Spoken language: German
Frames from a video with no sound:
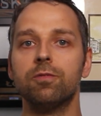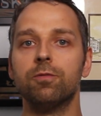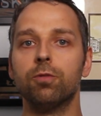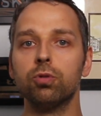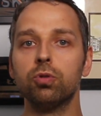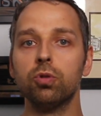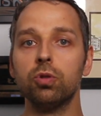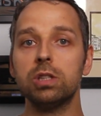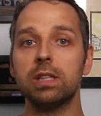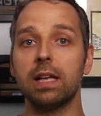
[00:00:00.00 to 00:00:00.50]

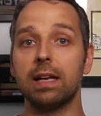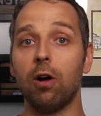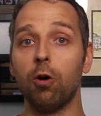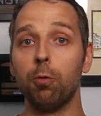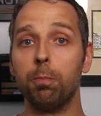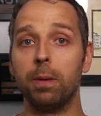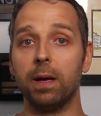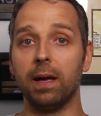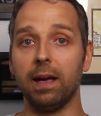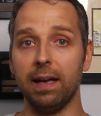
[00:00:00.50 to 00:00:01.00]
wodurch dann
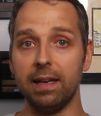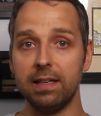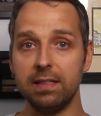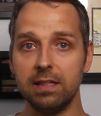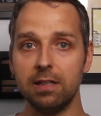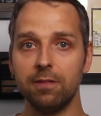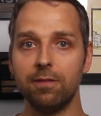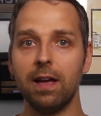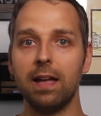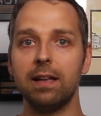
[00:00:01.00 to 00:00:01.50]
auch
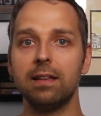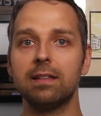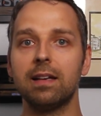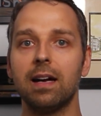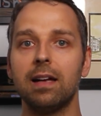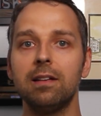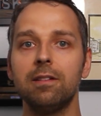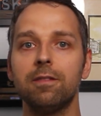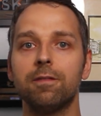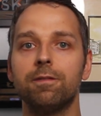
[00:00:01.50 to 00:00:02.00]
berechnet werden
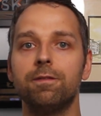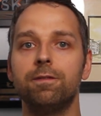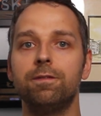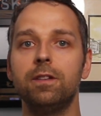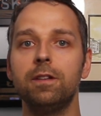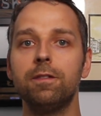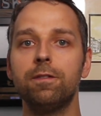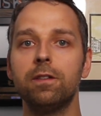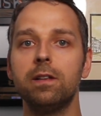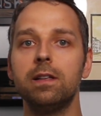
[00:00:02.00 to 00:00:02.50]
kann,
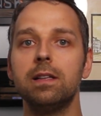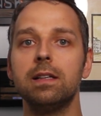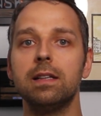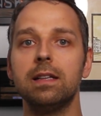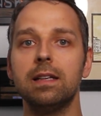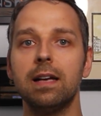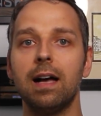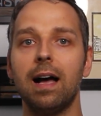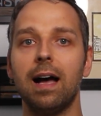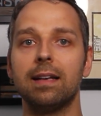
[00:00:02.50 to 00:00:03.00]
wie viel
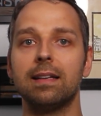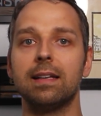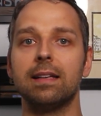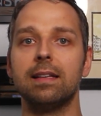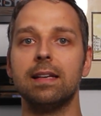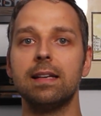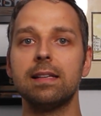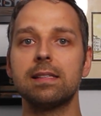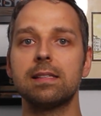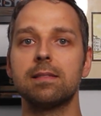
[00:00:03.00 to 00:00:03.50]
ihr an der
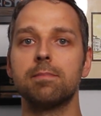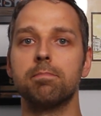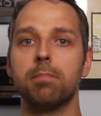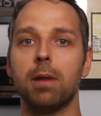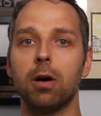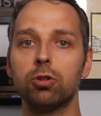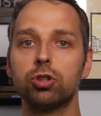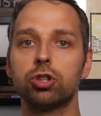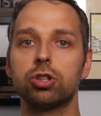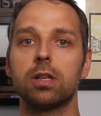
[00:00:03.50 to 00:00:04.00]
nächsten
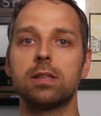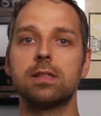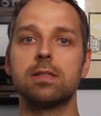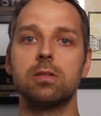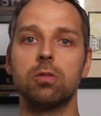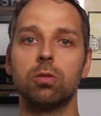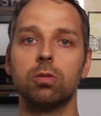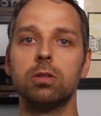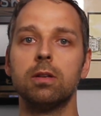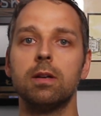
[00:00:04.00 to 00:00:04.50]

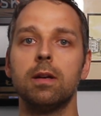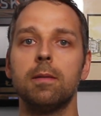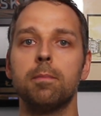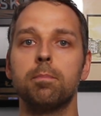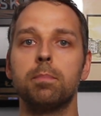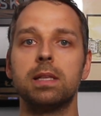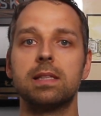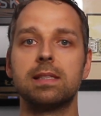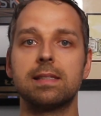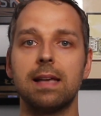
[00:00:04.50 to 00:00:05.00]
Mautstation
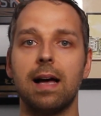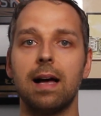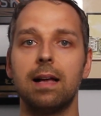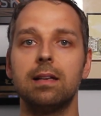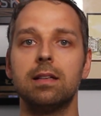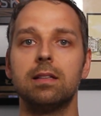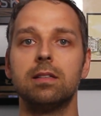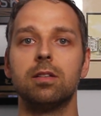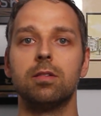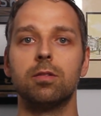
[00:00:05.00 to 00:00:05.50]

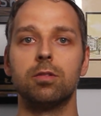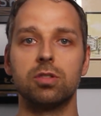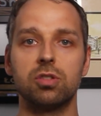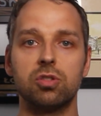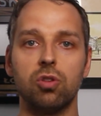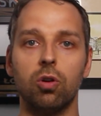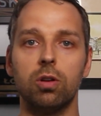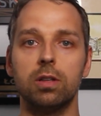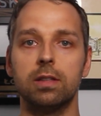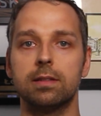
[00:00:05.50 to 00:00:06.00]
bezahlen
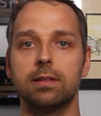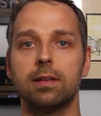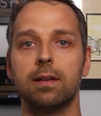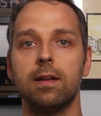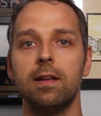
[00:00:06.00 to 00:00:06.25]
sollt.